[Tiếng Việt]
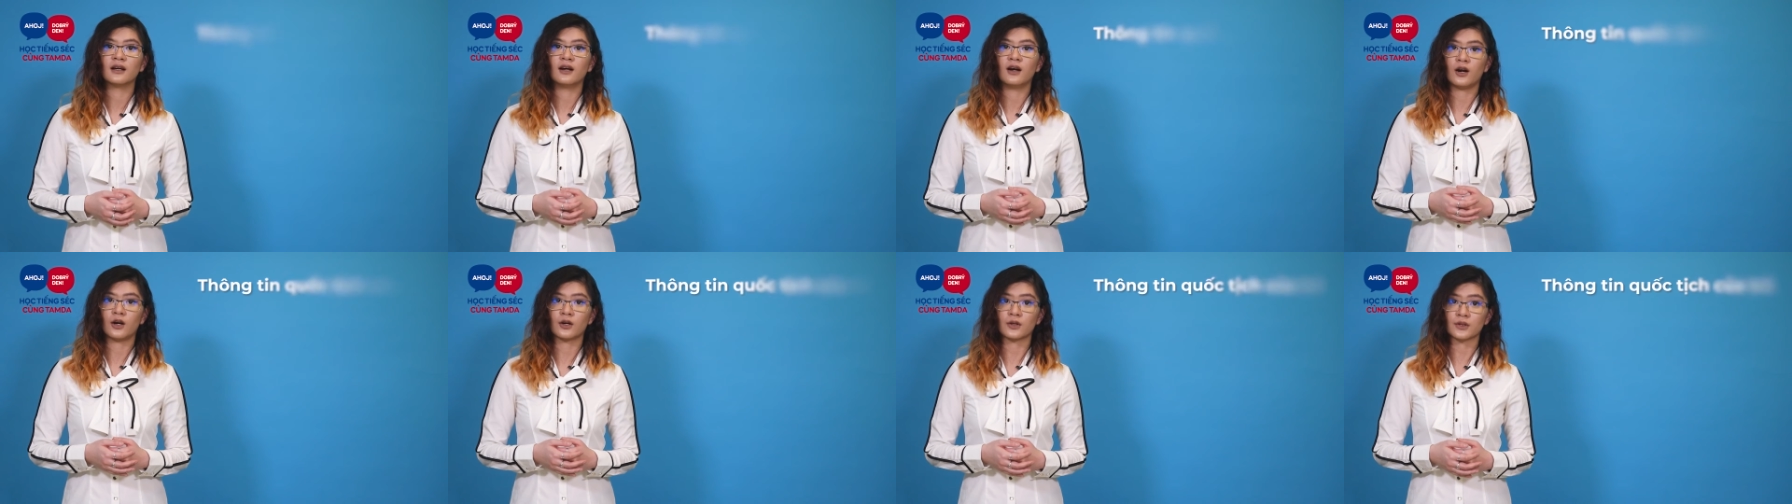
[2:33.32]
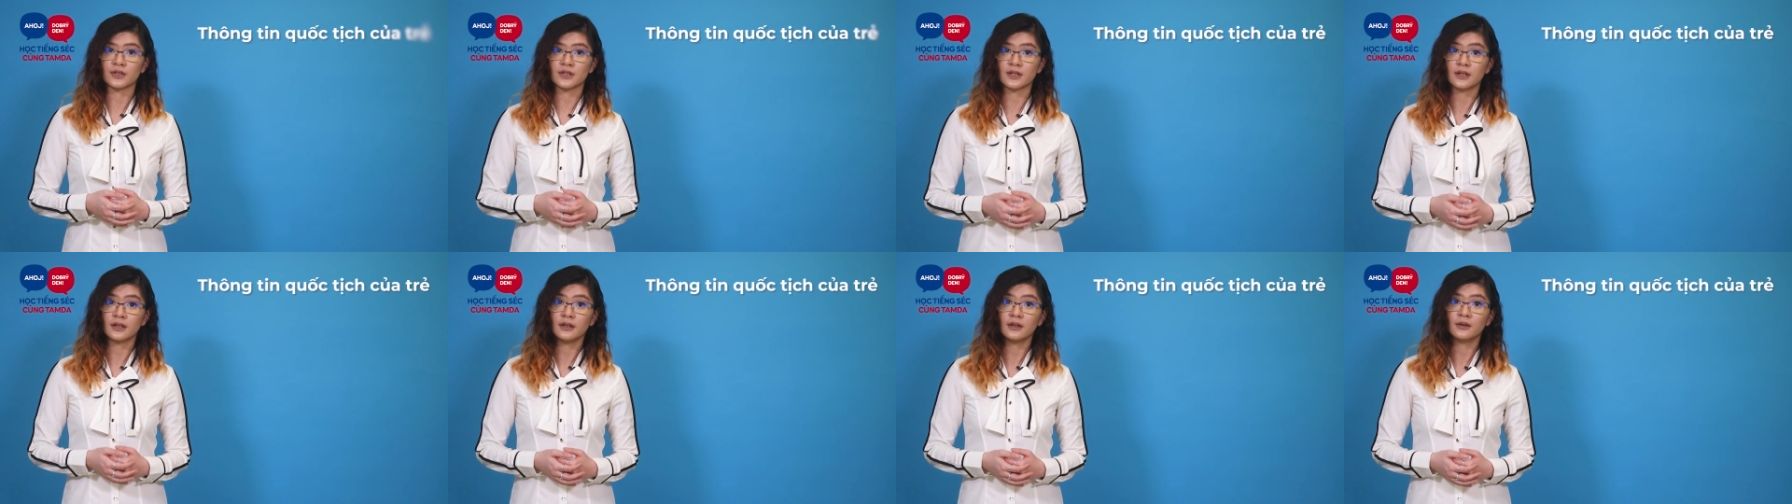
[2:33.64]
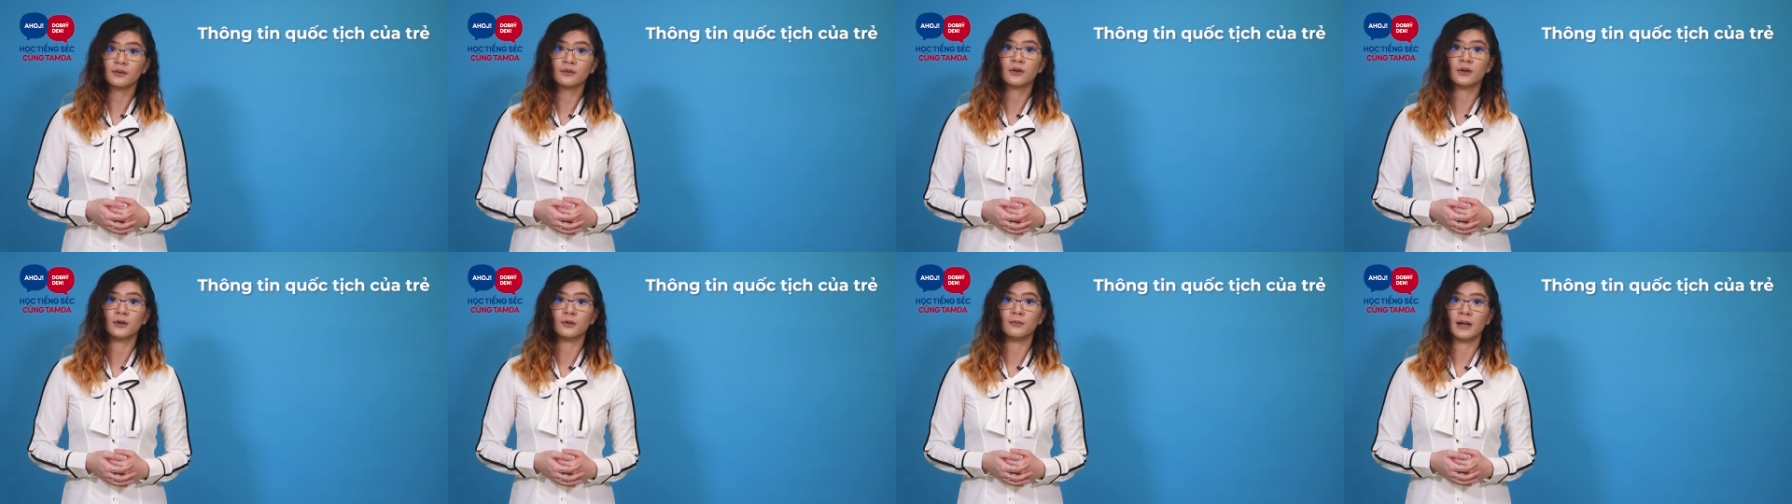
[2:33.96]
Họ sẽ
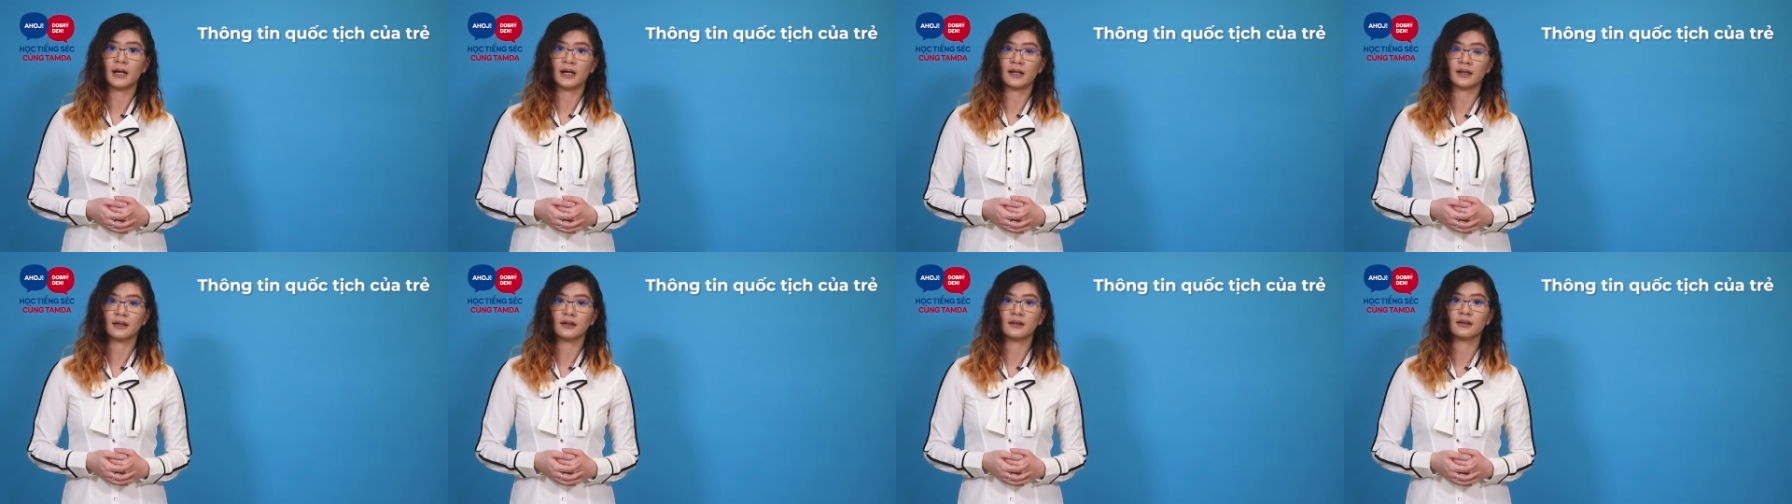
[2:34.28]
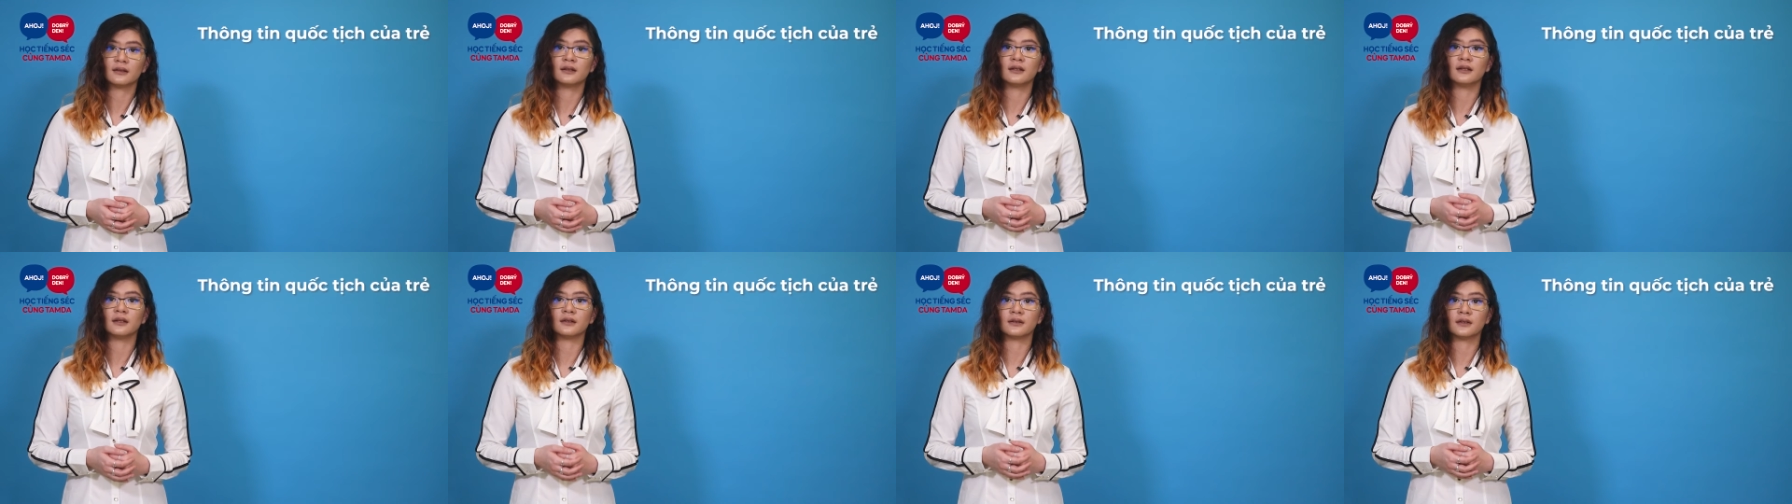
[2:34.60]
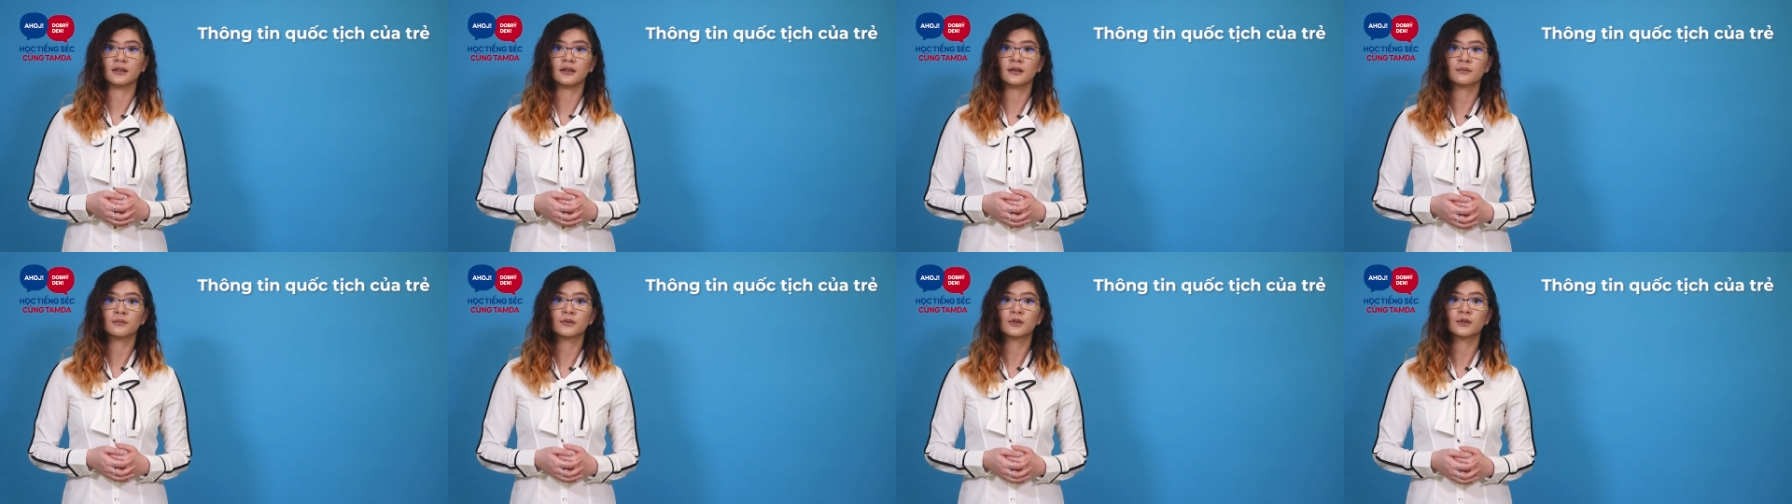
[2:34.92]
yêu cầu bạn điền
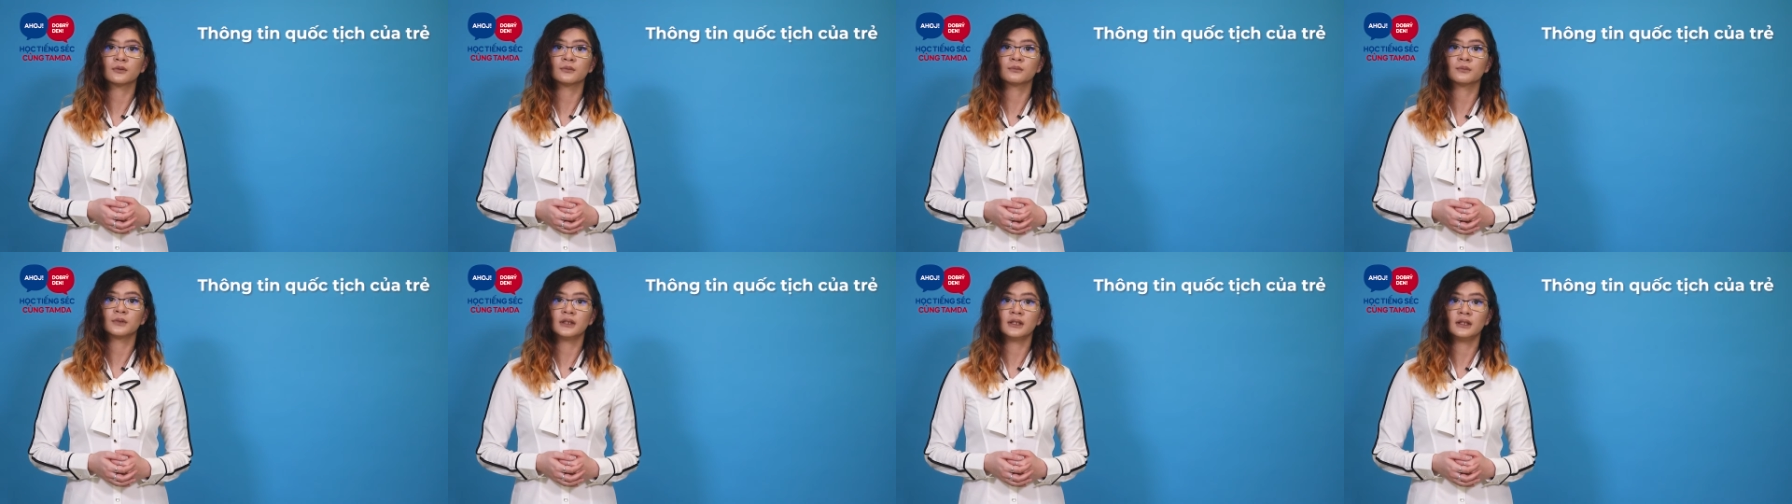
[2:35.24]
thêm thông